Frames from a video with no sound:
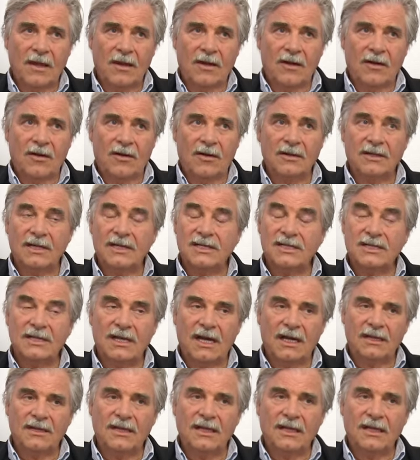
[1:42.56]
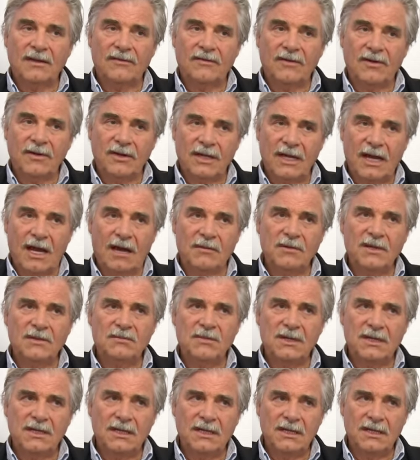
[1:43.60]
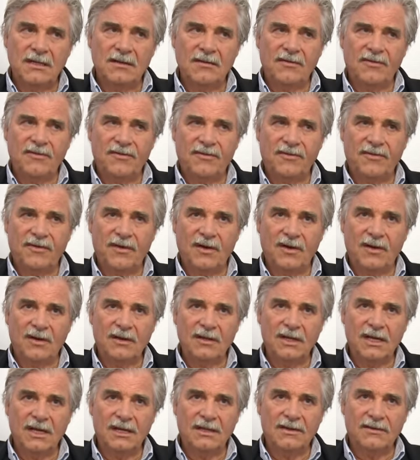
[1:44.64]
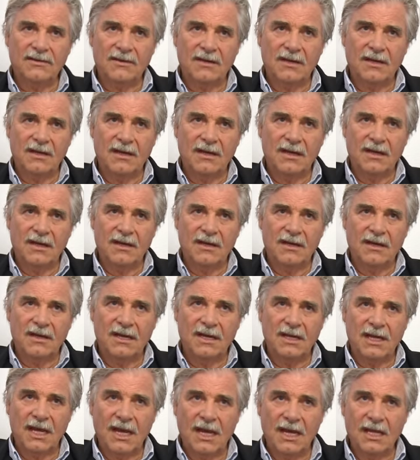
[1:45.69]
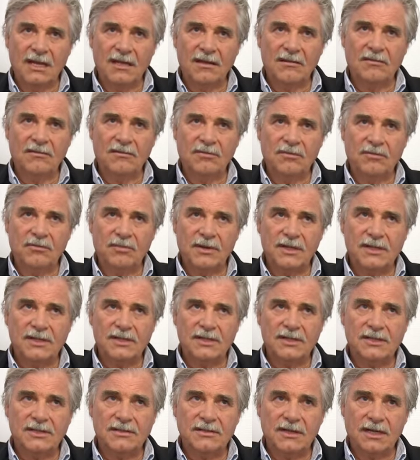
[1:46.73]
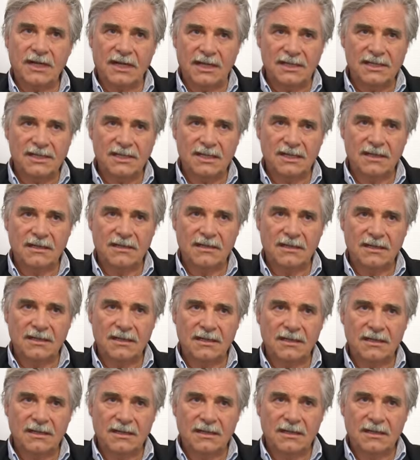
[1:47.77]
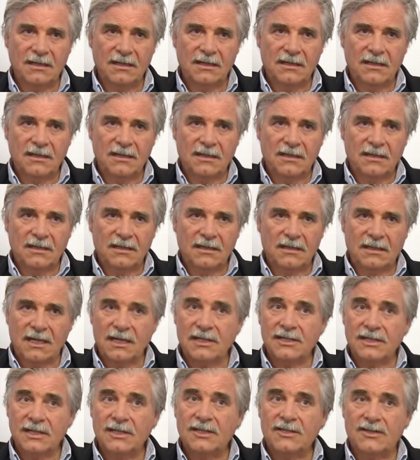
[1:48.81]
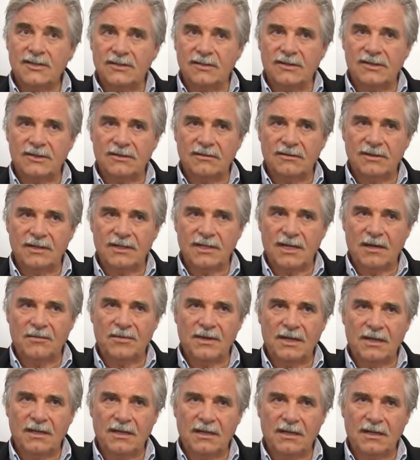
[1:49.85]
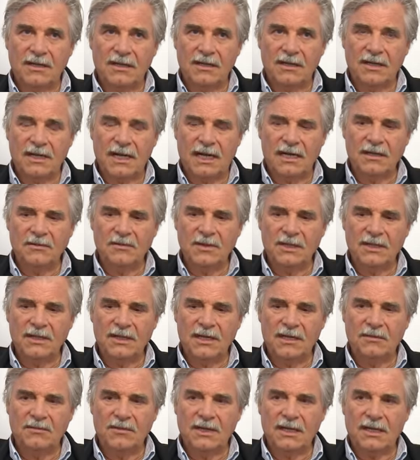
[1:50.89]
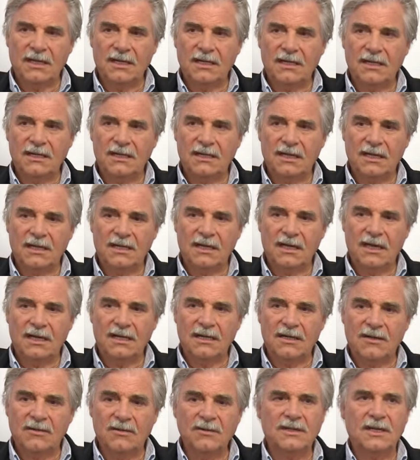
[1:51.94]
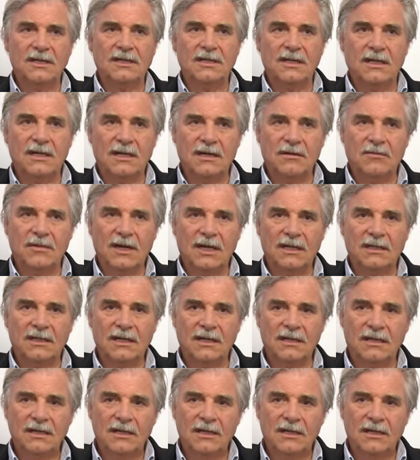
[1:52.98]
Und das, die Arbeit mit ihr fordert jeden bis zur Grenze. Das ist schon so. Ich habe in, äh, in Cannes mit dem geredet, der da die Untertitel gemacht hat.